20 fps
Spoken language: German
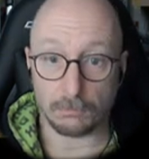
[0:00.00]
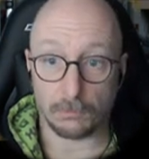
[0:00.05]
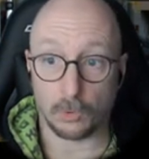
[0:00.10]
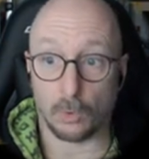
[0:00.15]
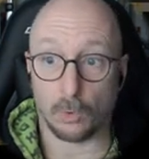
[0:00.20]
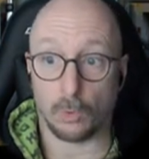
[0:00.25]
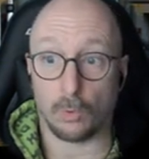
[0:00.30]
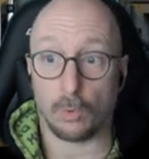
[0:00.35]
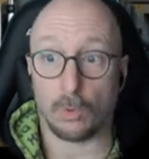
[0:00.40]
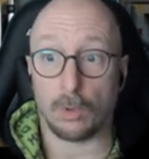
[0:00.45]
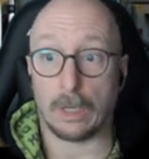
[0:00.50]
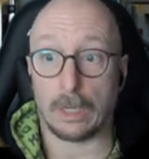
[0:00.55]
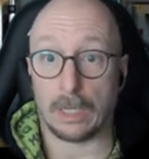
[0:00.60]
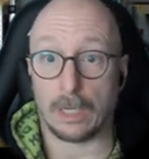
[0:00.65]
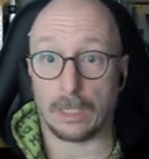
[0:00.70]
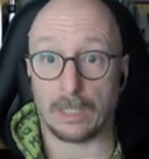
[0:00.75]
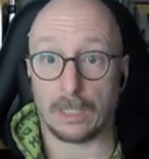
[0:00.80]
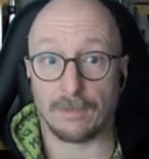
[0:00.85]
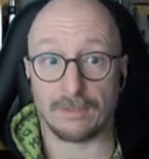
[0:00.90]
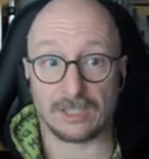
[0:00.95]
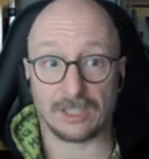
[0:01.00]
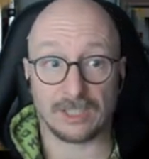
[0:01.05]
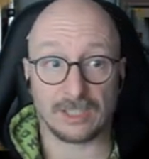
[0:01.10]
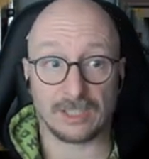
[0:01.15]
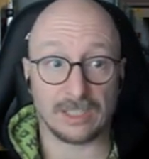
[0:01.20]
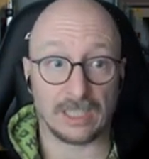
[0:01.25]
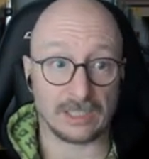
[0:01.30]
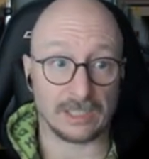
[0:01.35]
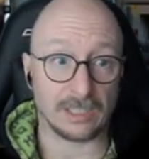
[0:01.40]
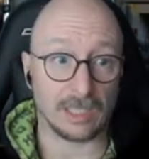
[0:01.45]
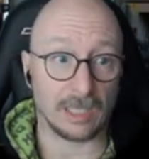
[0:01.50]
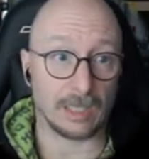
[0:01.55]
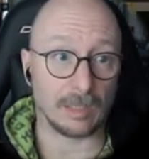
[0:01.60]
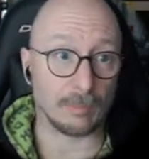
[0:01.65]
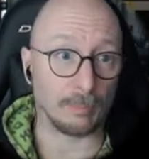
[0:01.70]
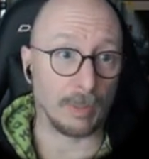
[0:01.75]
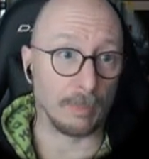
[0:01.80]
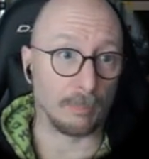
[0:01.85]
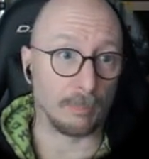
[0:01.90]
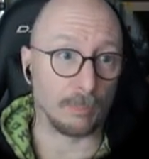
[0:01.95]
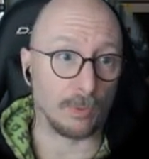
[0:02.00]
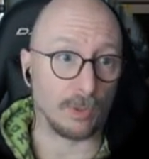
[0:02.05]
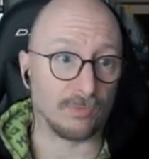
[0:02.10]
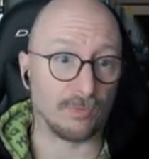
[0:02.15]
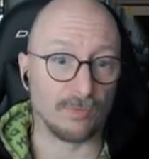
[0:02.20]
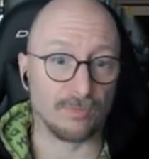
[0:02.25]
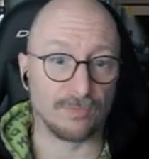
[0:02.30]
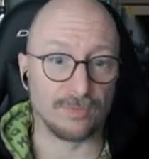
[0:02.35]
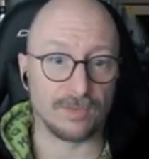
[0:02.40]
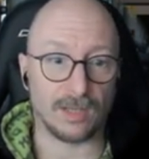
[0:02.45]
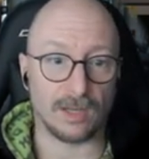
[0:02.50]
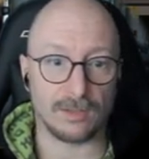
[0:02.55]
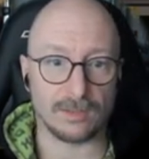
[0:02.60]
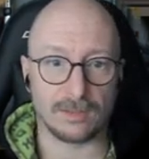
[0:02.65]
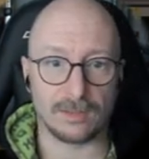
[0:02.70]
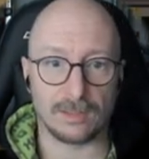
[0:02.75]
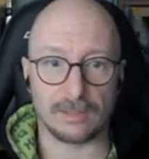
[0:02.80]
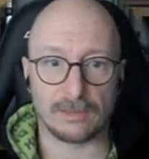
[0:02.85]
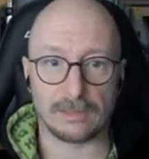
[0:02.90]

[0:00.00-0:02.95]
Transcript: Oha, was ist das denn? Pipboy 5000 oder